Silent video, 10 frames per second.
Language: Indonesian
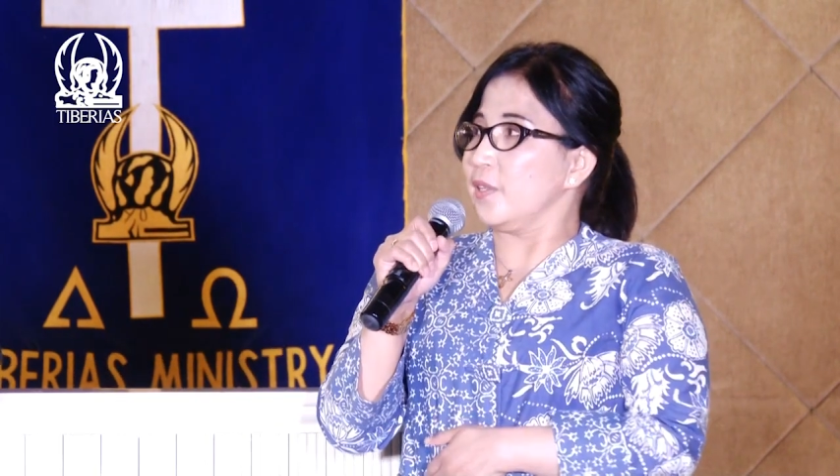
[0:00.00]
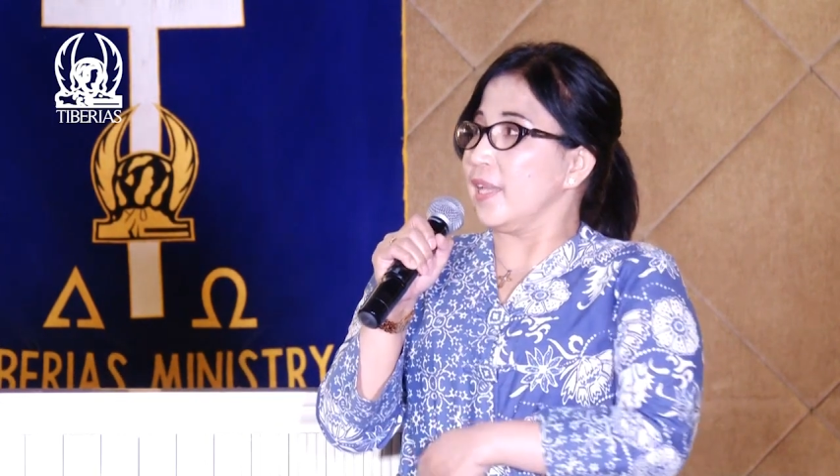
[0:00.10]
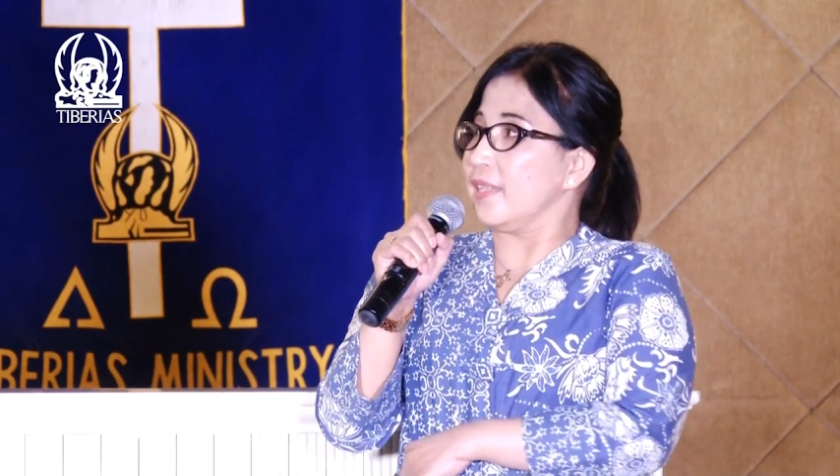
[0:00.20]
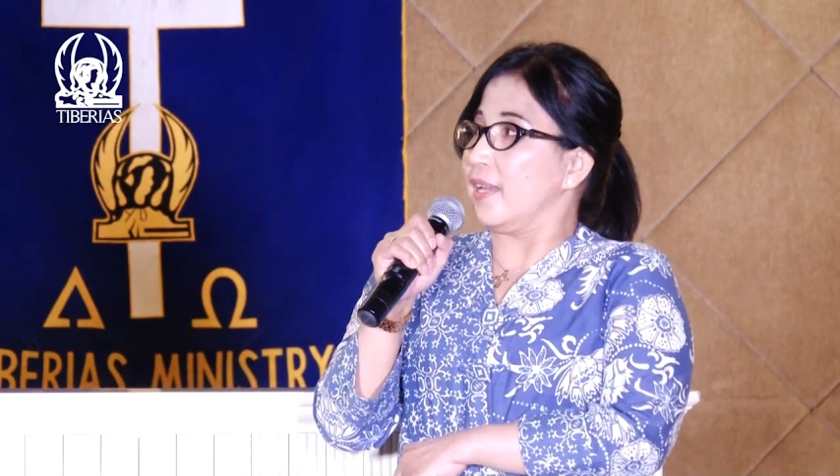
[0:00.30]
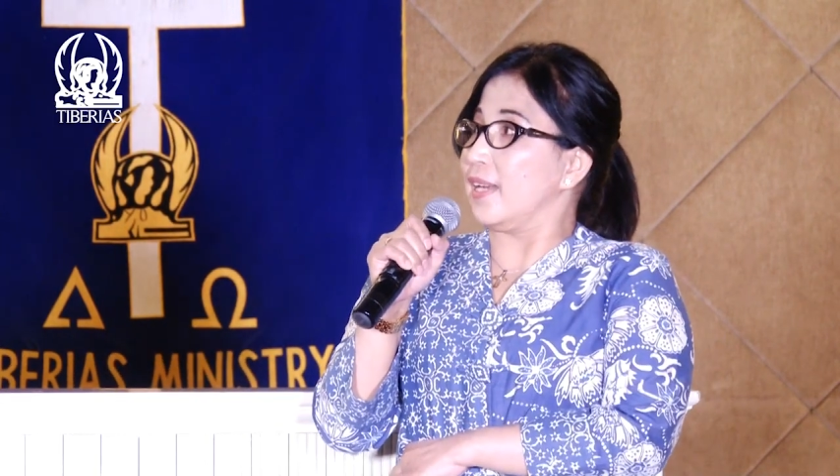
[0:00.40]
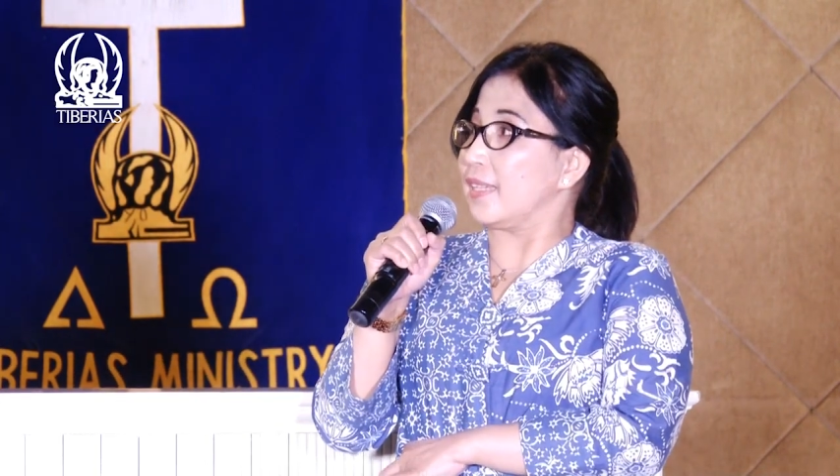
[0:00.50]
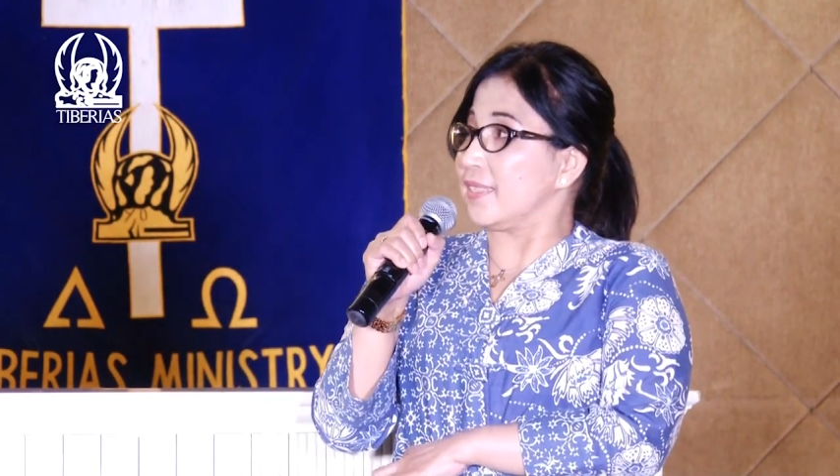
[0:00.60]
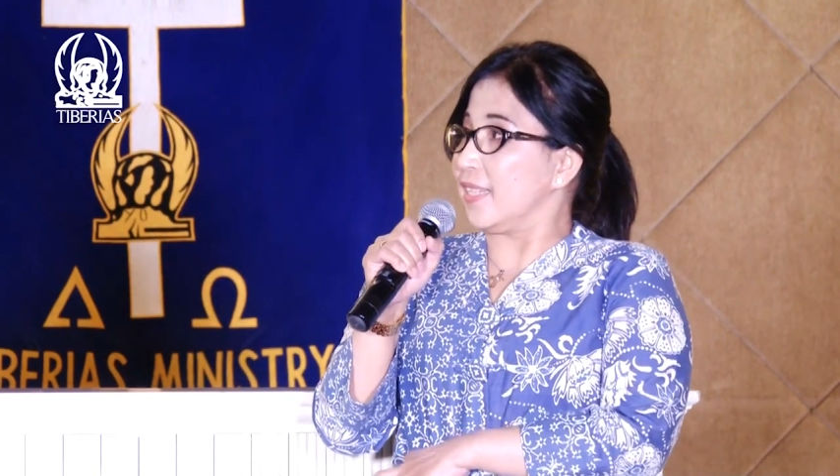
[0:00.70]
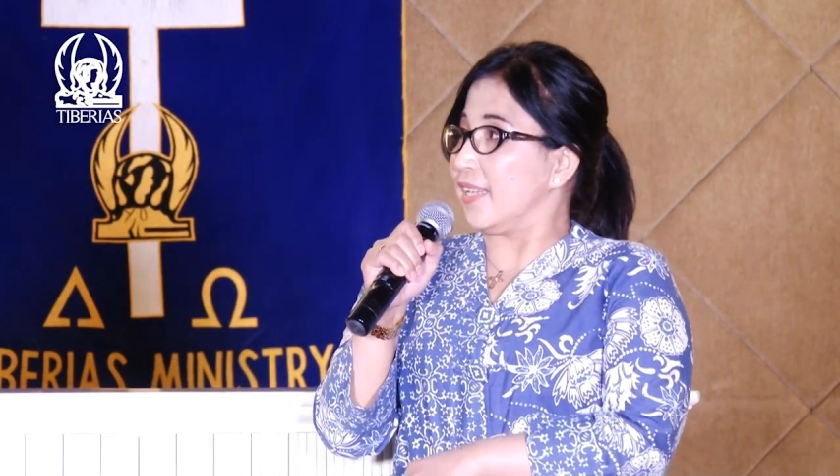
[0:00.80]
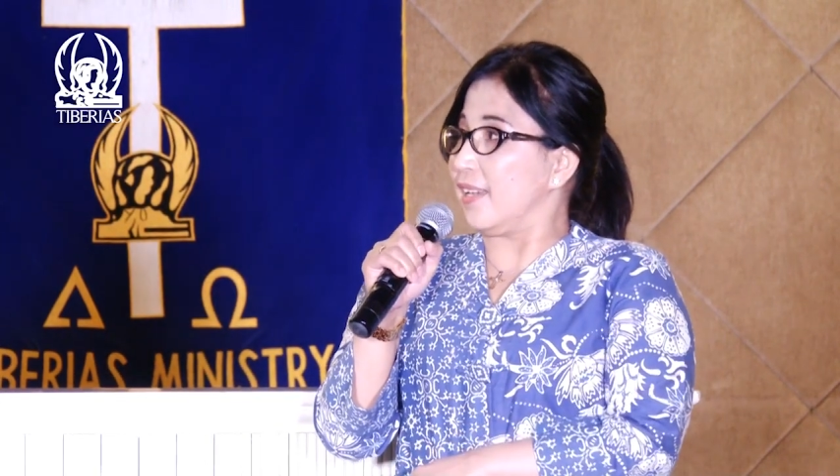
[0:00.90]
hanya anak
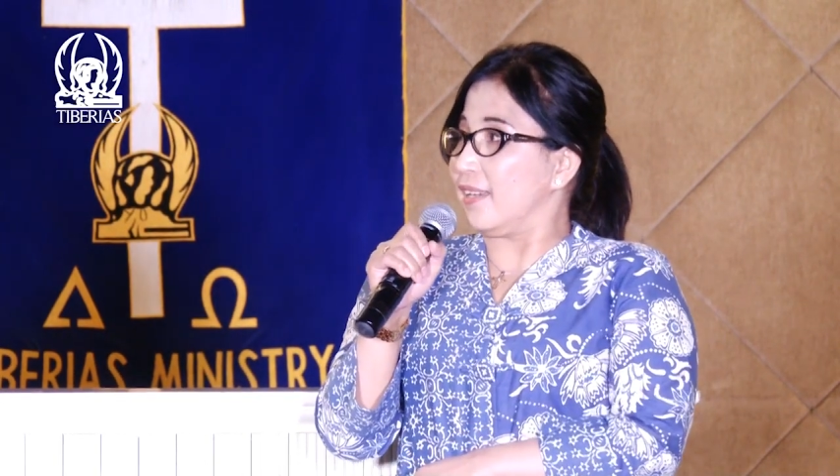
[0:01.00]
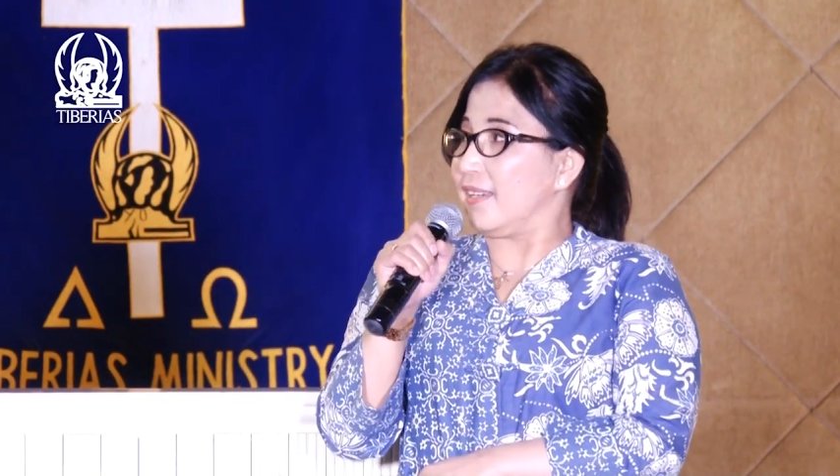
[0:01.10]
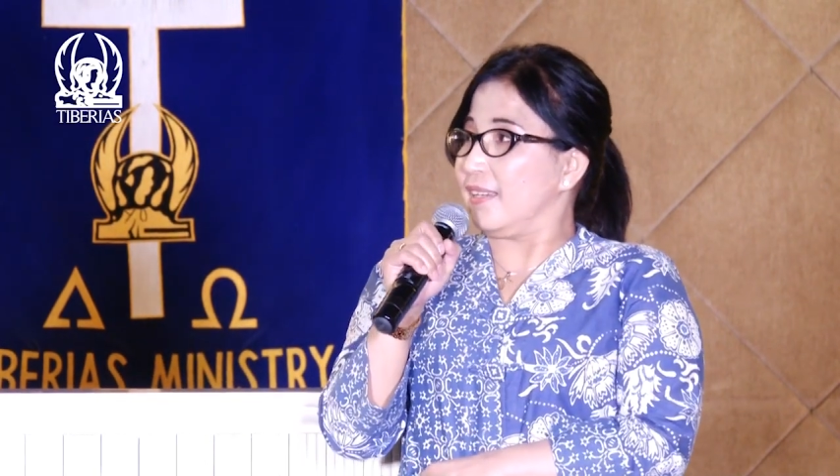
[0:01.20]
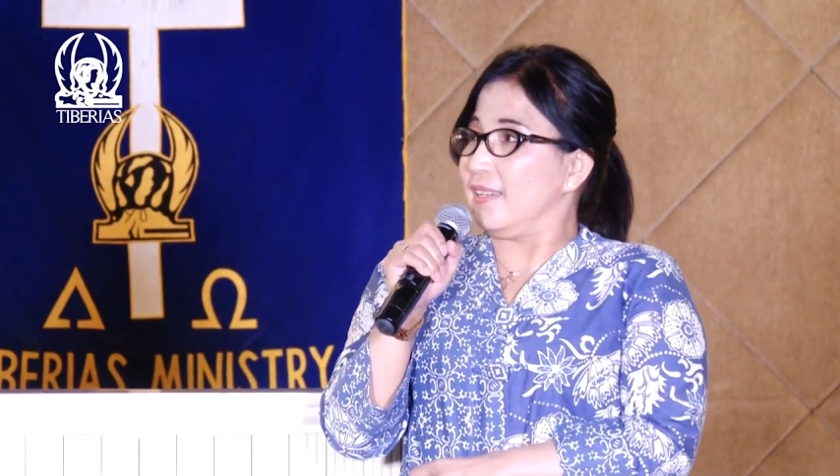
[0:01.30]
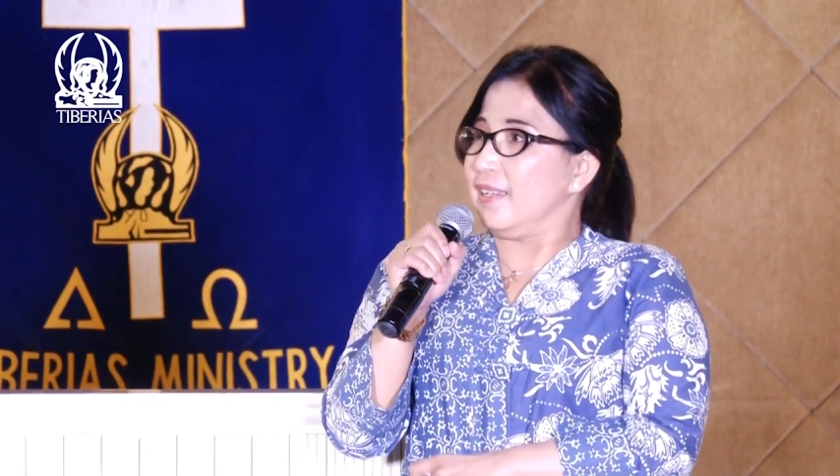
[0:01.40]
kecil yang